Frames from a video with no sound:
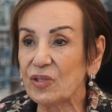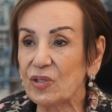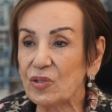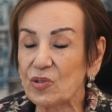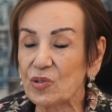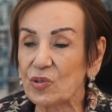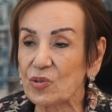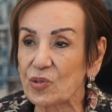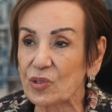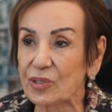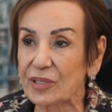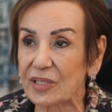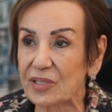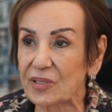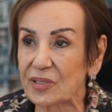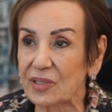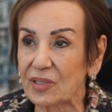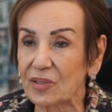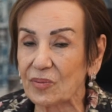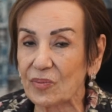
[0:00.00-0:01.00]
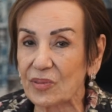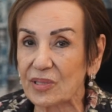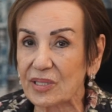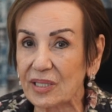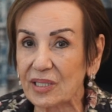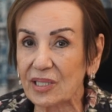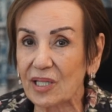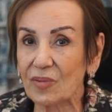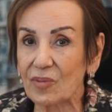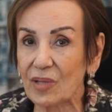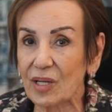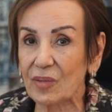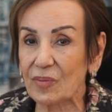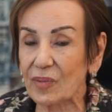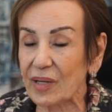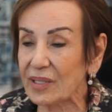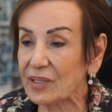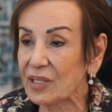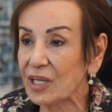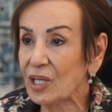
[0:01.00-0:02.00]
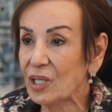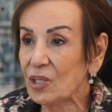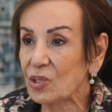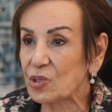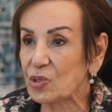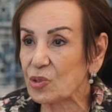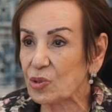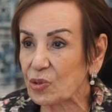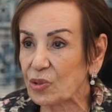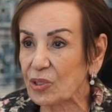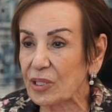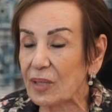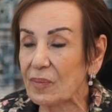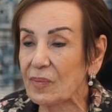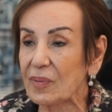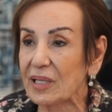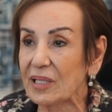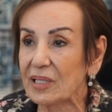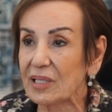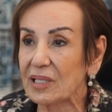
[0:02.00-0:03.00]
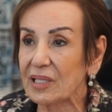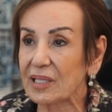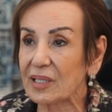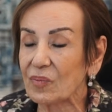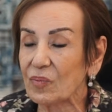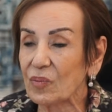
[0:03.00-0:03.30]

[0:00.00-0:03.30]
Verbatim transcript: üçüncü tasarımımızda tamamen sürdürülebilirlik,